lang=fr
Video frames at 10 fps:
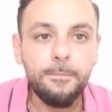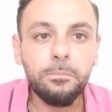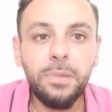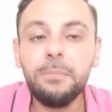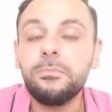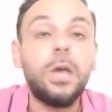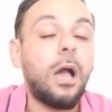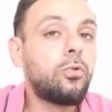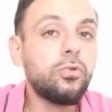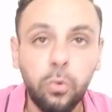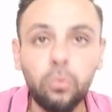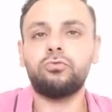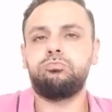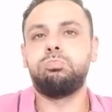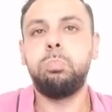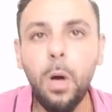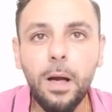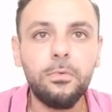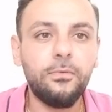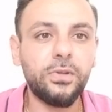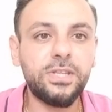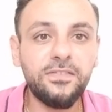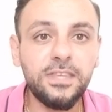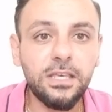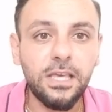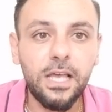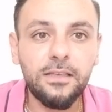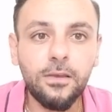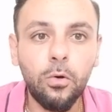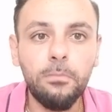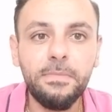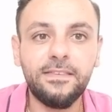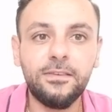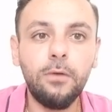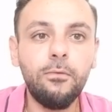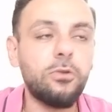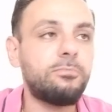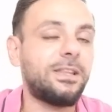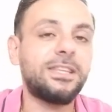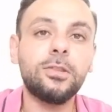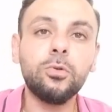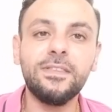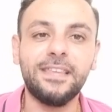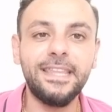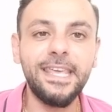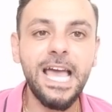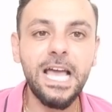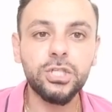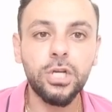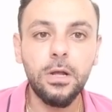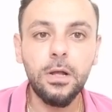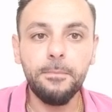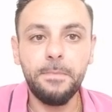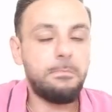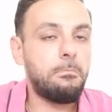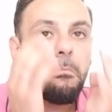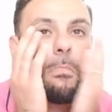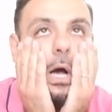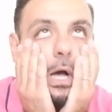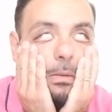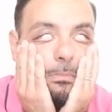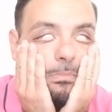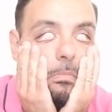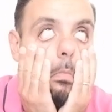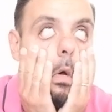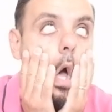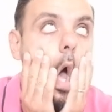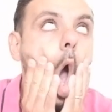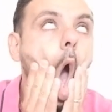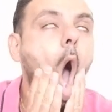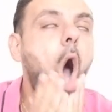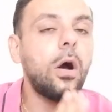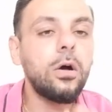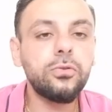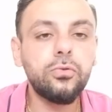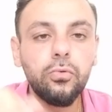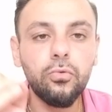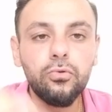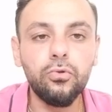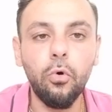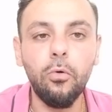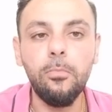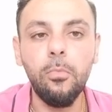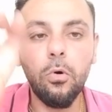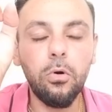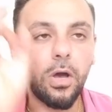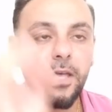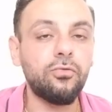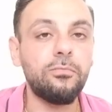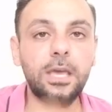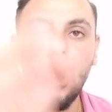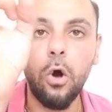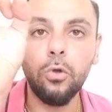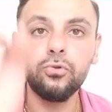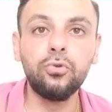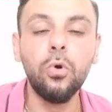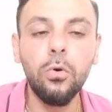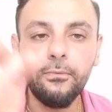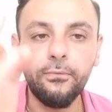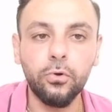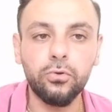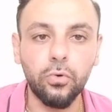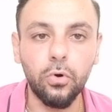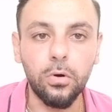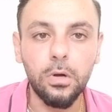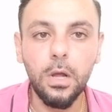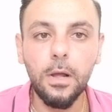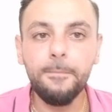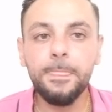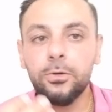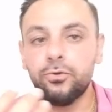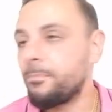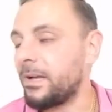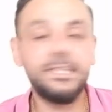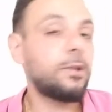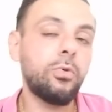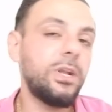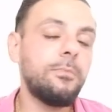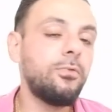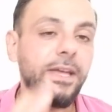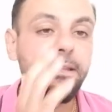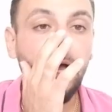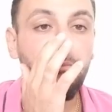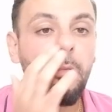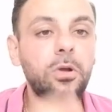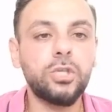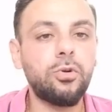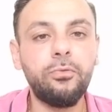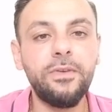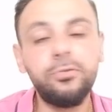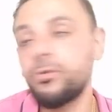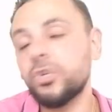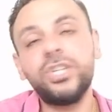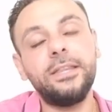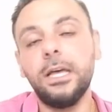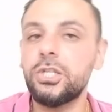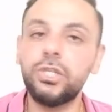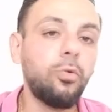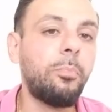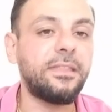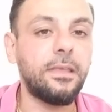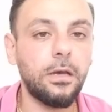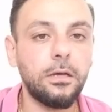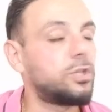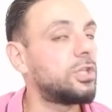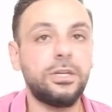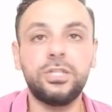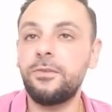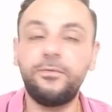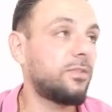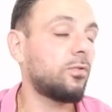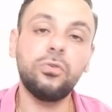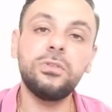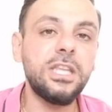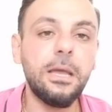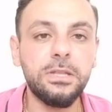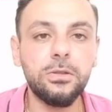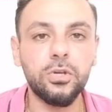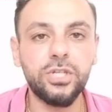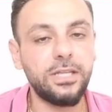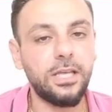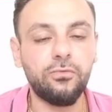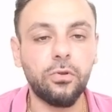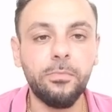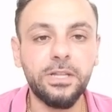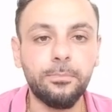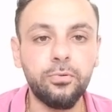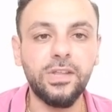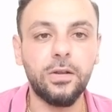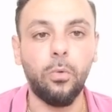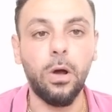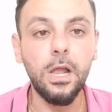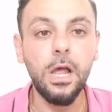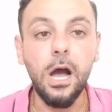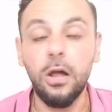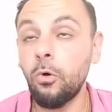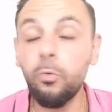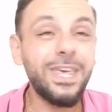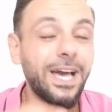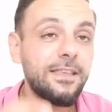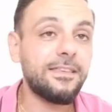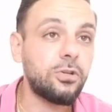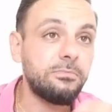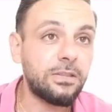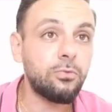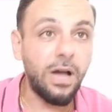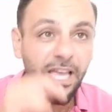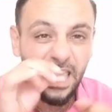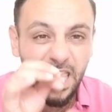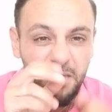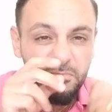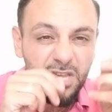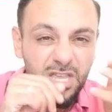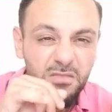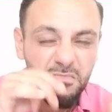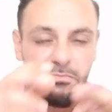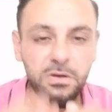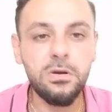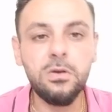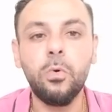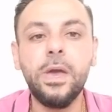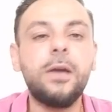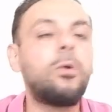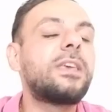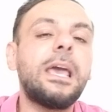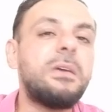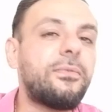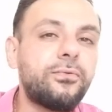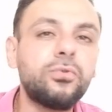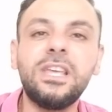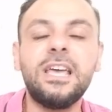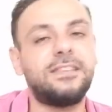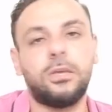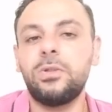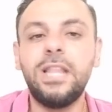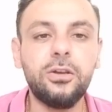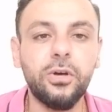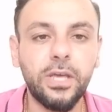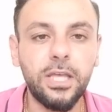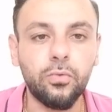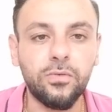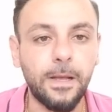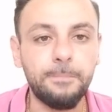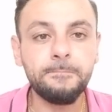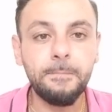Bam, coup de tronche. Bam, fantastique. 1-0. Merci, au revoir. Une part de gâteau et ça dégage. Mais maman, tous nos mots résumés en deux photos. Je suis parti écrouler la buvette. Hein. À un moment, là, j'en pouvais plus dans le jardin. Là, j'ai tout pété. Hein. J'ai fait sauter une dynamite dans le jardin histoire de remettre la pelouse à l'endroit. Alors oui, Rhin, c'est notre bête noire ouais, ok, mais foutez, c'est que de la connerie tout ça.